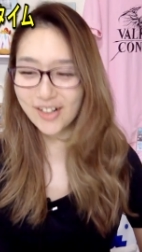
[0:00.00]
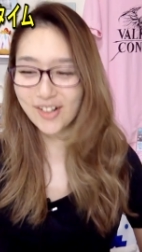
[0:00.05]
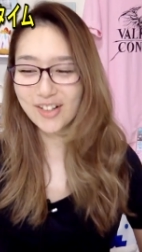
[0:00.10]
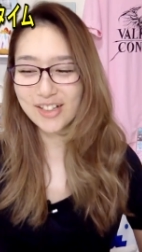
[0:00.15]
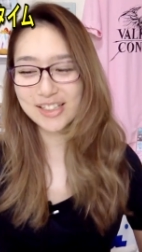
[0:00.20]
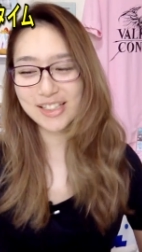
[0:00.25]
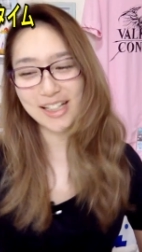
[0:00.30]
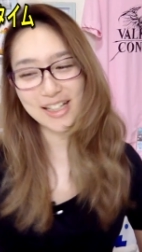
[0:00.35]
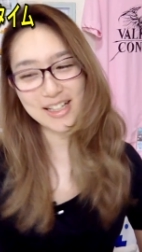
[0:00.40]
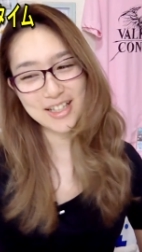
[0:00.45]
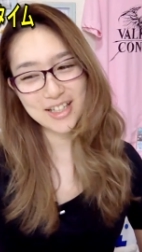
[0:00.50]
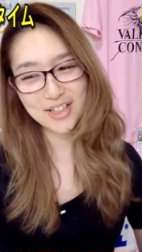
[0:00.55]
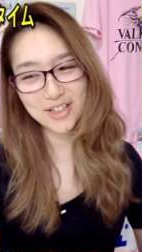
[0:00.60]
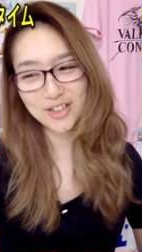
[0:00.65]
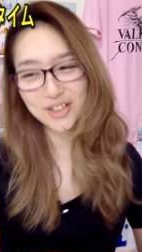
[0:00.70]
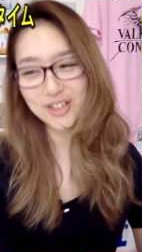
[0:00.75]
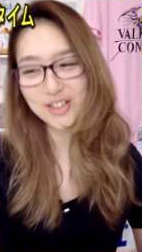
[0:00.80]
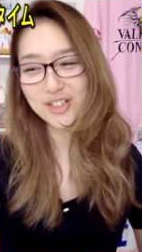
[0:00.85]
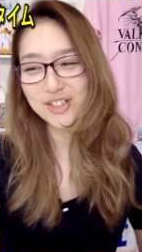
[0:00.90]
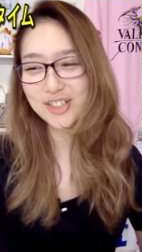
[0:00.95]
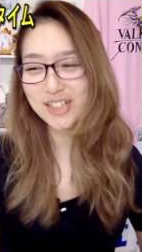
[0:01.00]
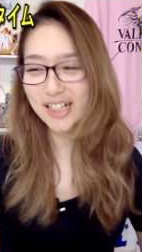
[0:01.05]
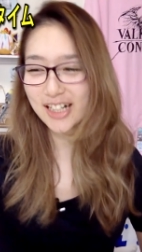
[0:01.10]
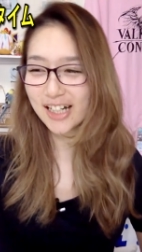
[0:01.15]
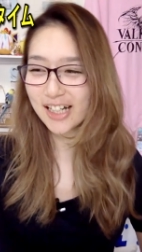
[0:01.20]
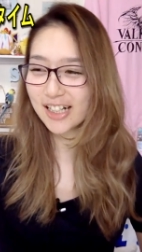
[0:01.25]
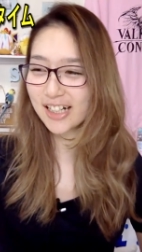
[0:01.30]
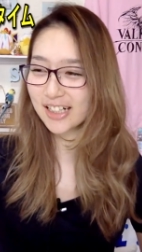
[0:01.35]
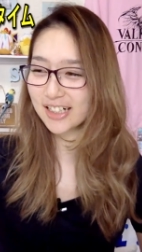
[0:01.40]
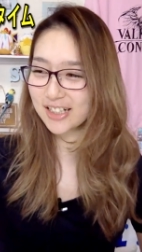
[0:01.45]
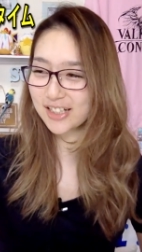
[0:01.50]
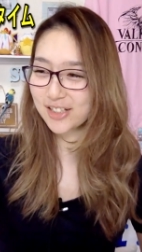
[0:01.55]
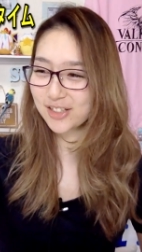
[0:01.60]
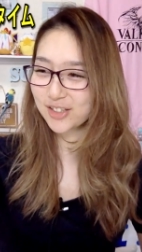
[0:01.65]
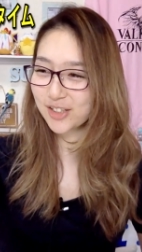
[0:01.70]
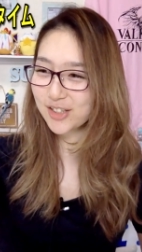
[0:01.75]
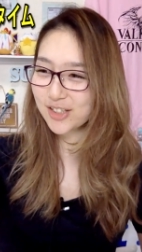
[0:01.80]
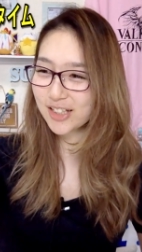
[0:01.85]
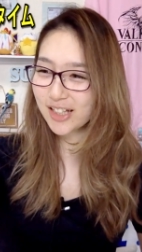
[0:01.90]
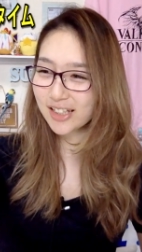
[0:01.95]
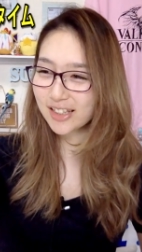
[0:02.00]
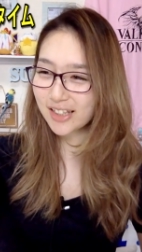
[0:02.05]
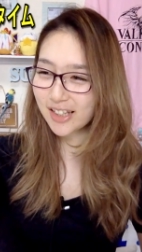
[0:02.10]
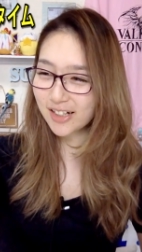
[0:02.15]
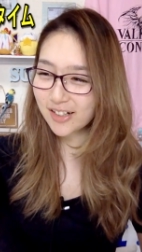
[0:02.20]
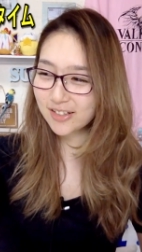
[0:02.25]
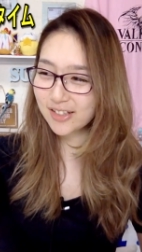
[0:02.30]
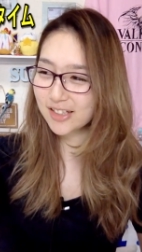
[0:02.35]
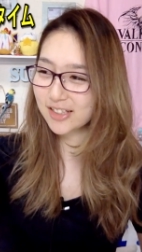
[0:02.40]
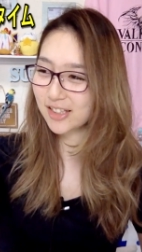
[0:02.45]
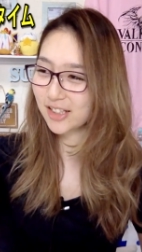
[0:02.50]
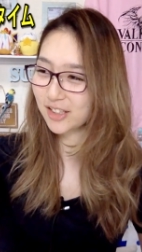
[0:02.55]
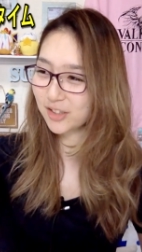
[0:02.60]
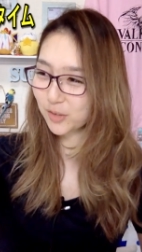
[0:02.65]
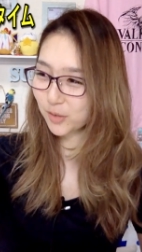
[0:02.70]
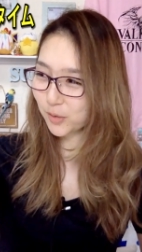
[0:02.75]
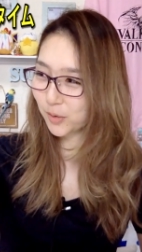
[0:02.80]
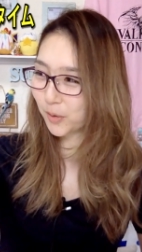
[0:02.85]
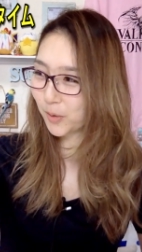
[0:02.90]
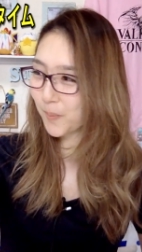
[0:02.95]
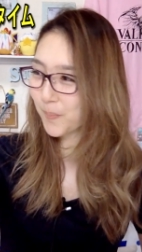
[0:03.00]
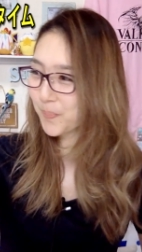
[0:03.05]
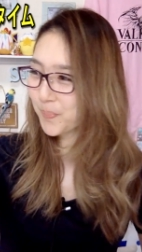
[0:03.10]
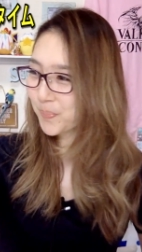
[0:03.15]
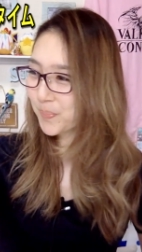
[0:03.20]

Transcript: これ雑誌の付録かなんかでずっと使ってるんですけど、